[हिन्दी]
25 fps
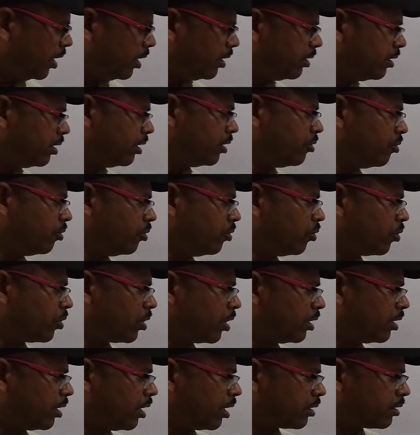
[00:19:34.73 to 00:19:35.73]
मान लीजिए दोनों
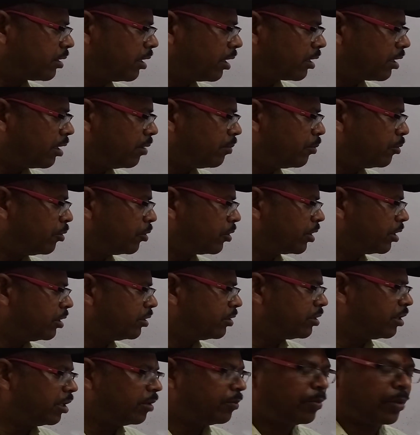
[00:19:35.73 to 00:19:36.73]
कंडक्टर का
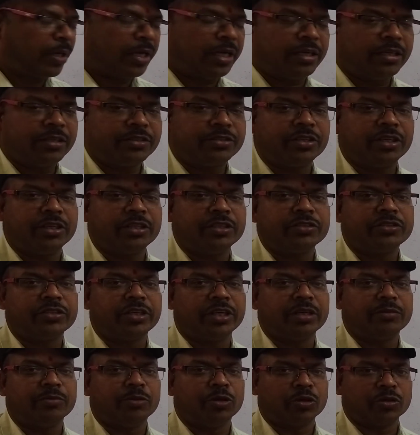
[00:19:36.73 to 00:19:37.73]
पोटेंशियल पहले से ही
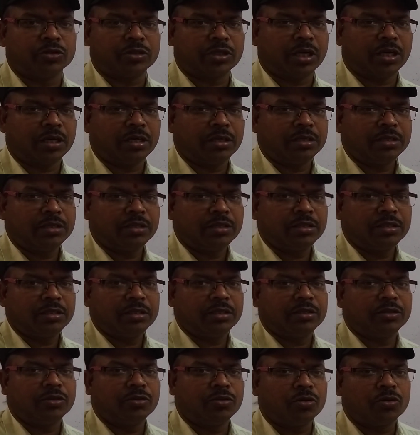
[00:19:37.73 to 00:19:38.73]
सेम होता
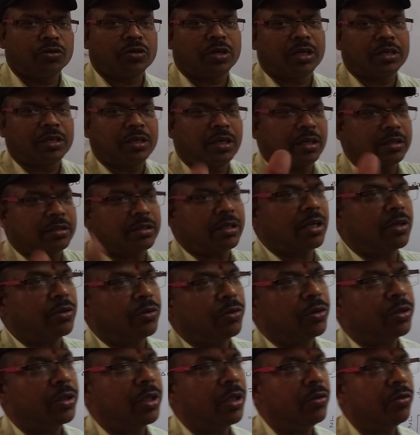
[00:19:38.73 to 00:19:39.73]
दो कंडक्टर
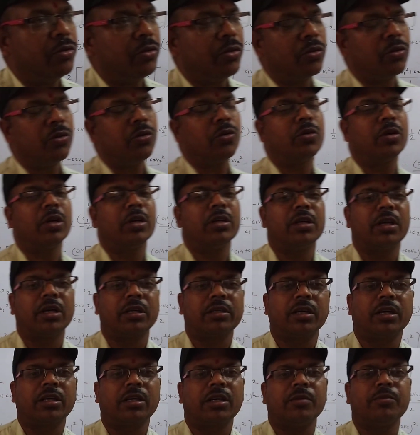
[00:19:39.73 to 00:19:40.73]
होते उन दोनों
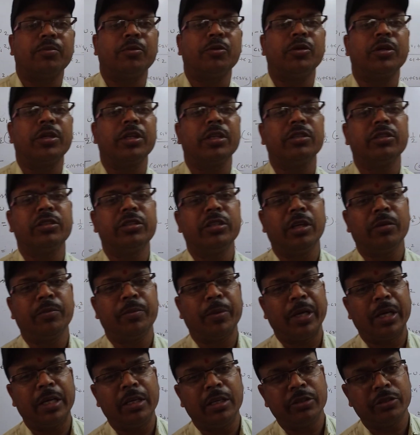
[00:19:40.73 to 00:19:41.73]
कंडक्टर का पोटेंशियल
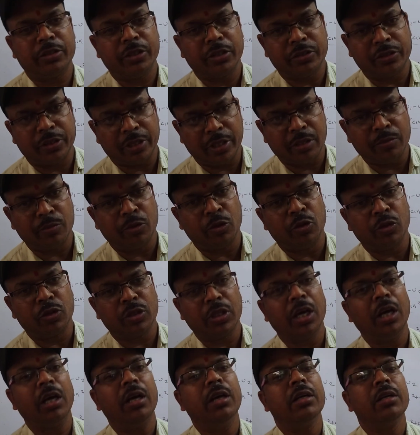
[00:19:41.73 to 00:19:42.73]
पहले से सेम
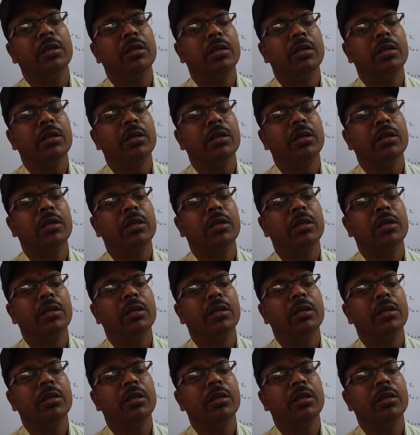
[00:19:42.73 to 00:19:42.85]
होता